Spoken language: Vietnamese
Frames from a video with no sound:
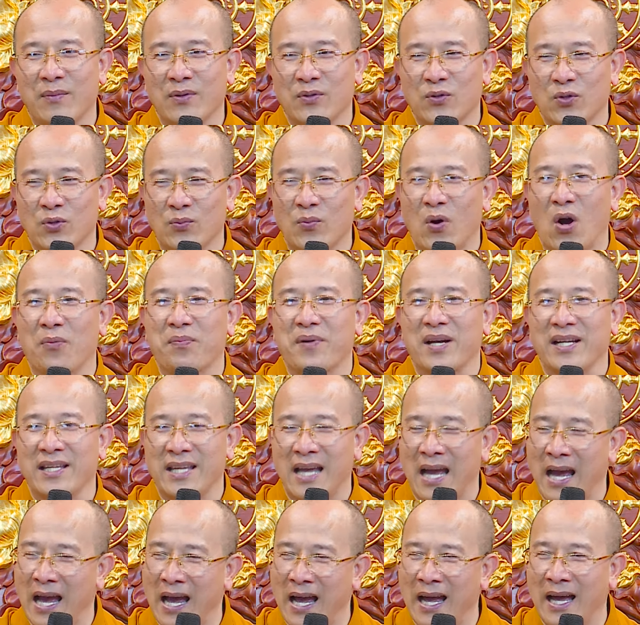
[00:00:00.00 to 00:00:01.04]
mà sum họp cả
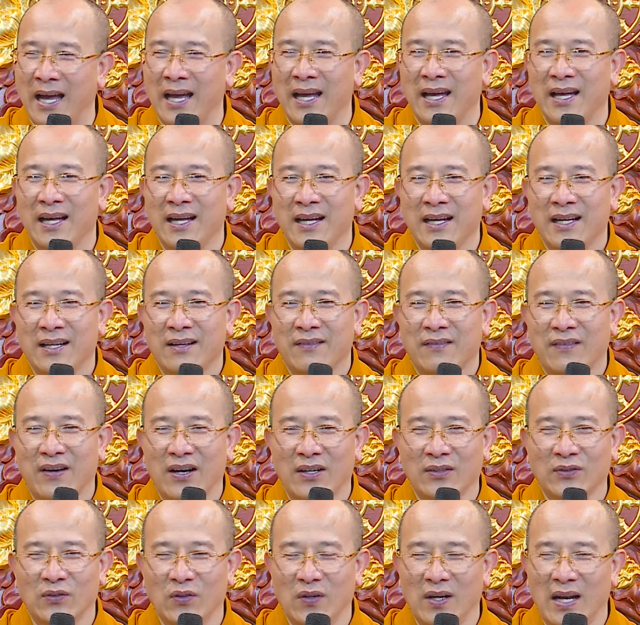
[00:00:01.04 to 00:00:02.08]
nhà
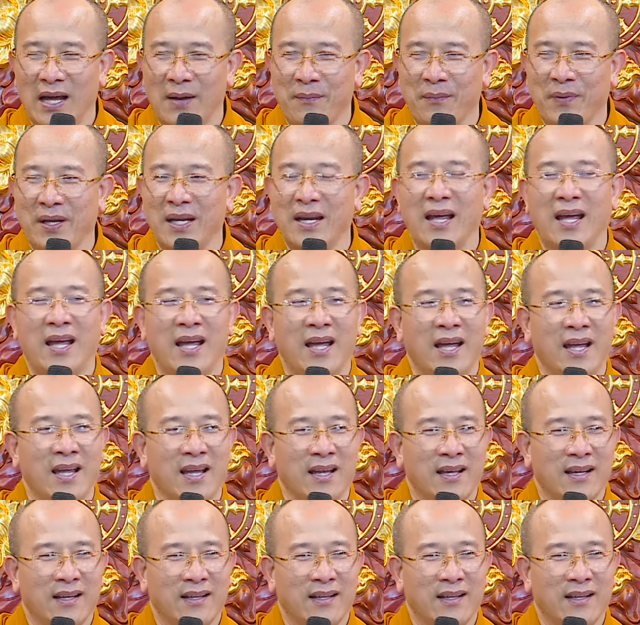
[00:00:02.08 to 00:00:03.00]
à, thôi làm cái lễ